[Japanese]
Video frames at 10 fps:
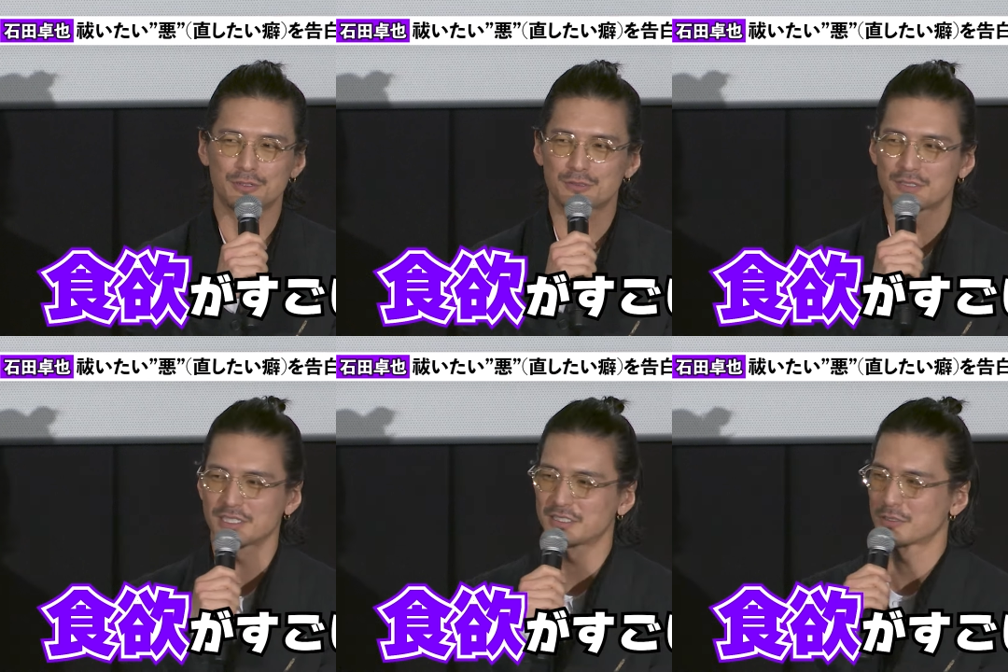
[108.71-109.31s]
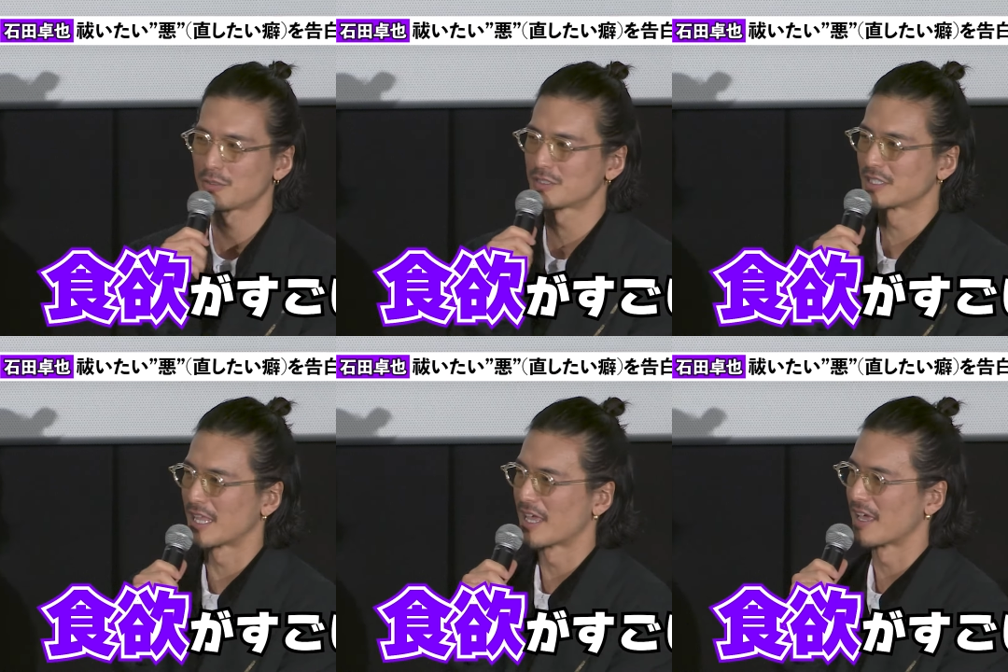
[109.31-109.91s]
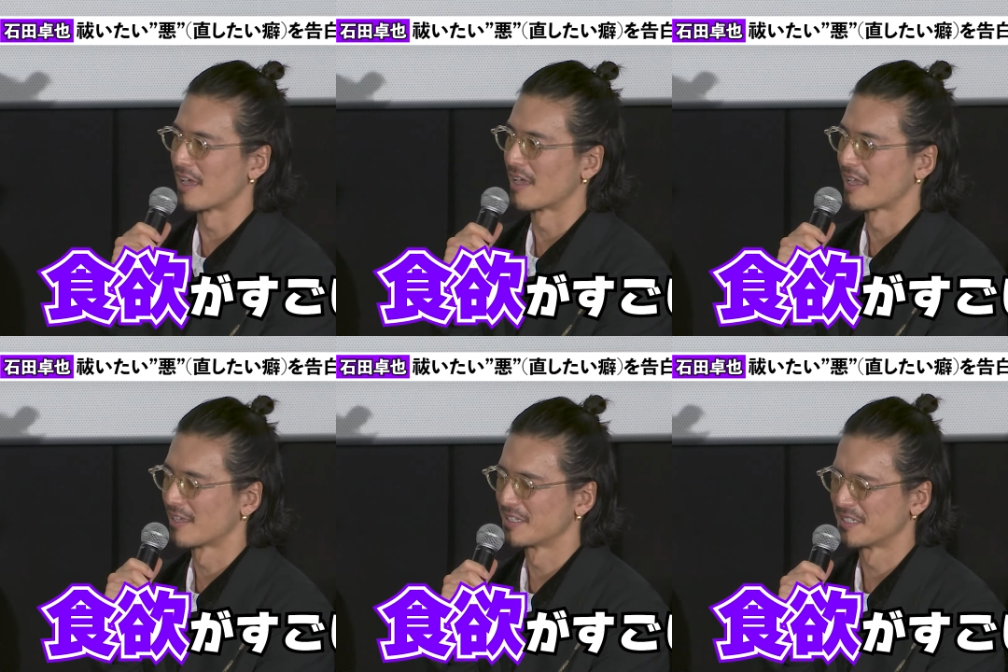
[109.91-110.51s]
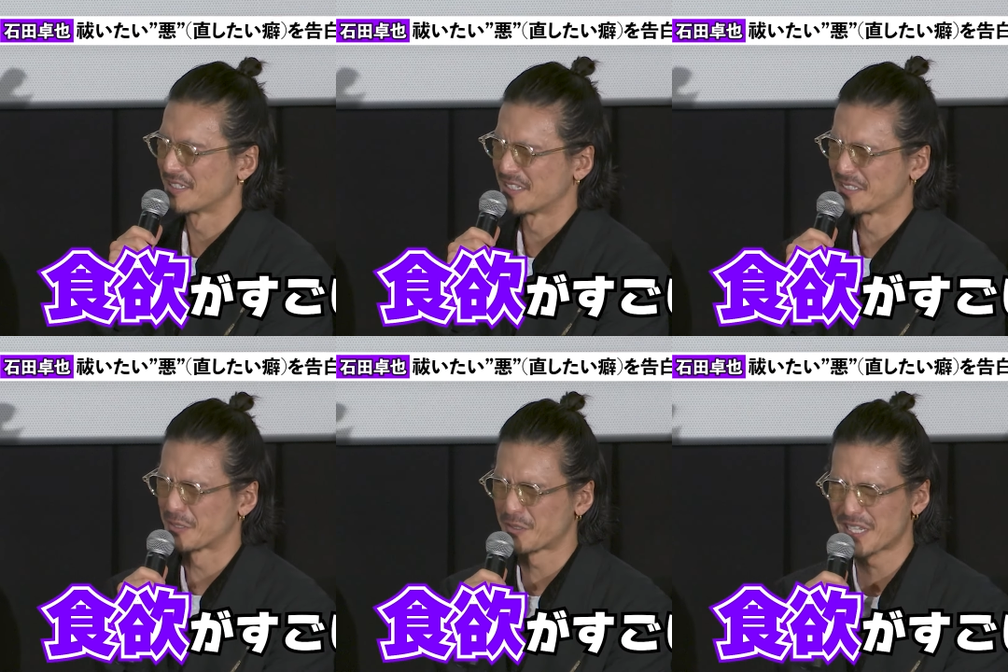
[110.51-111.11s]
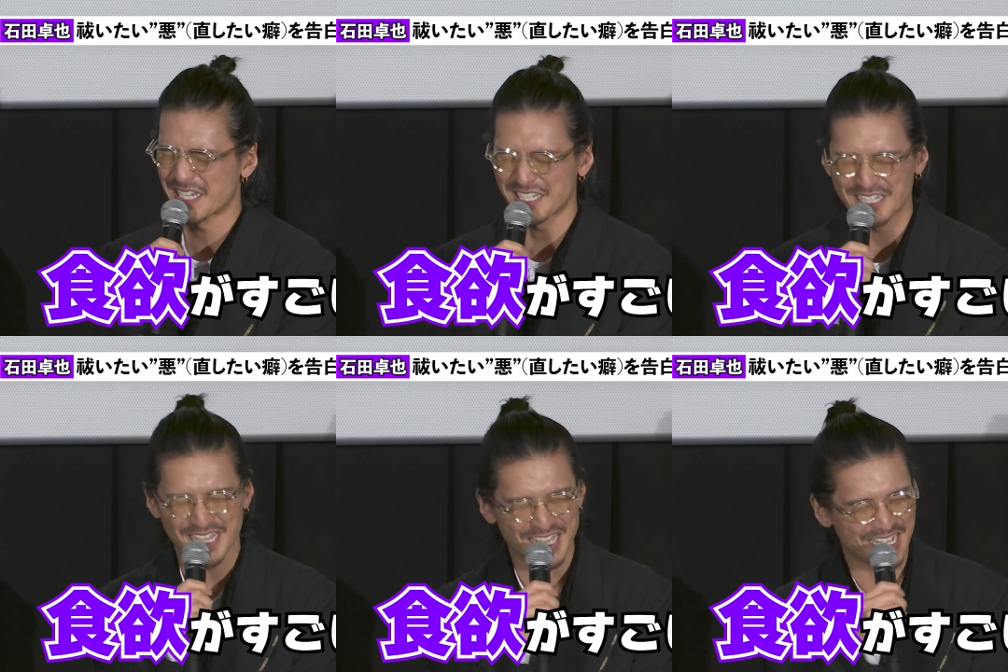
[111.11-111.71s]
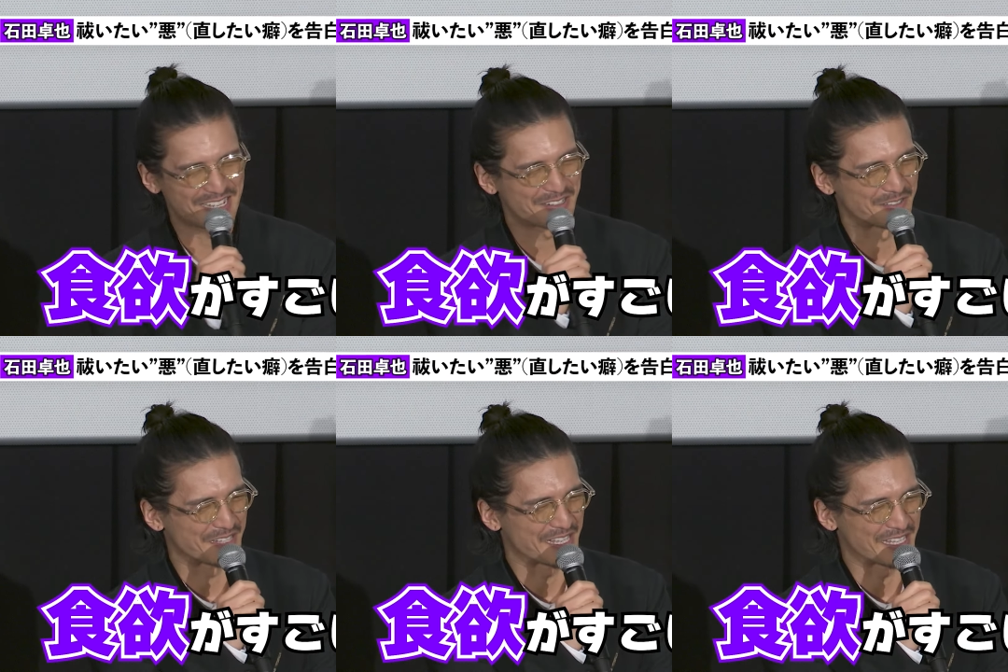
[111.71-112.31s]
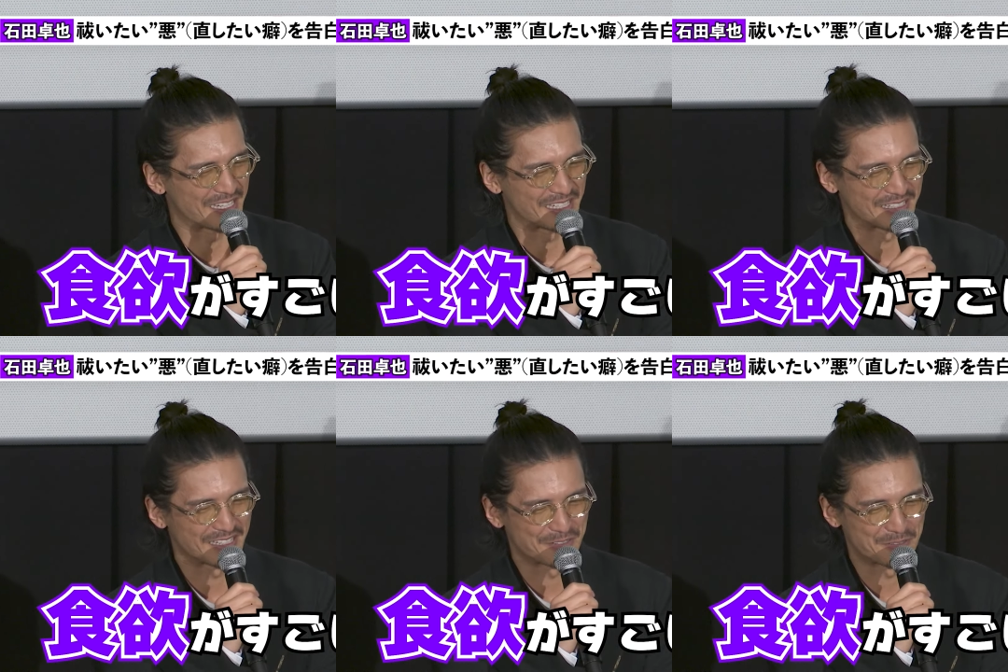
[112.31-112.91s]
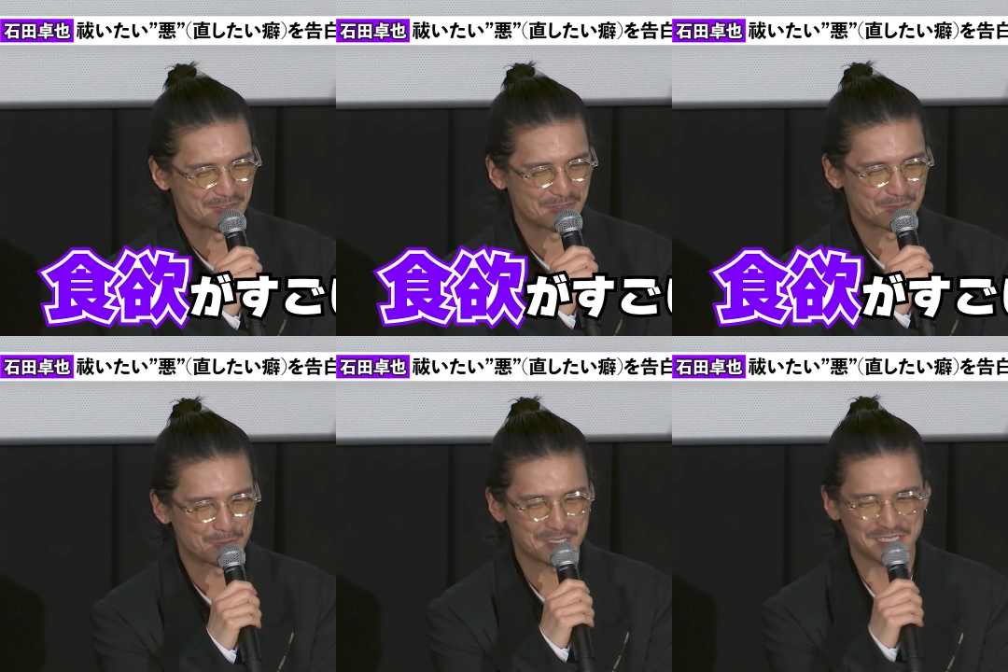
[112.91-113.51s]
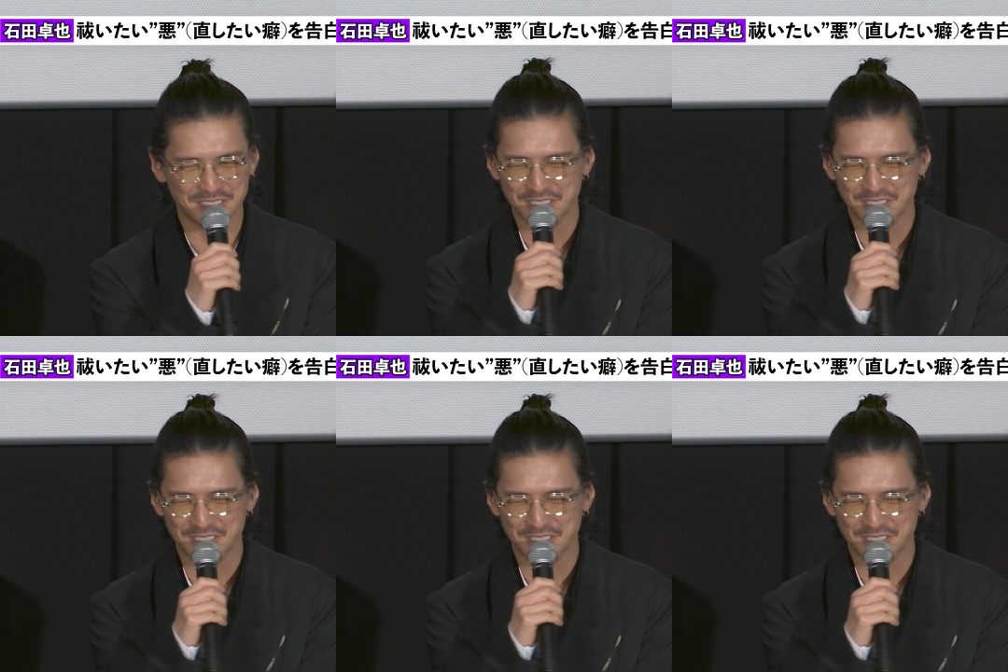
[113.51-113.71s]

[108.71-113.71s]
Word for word: 欲がすごくて、それがね結構ねなかなかこうお腹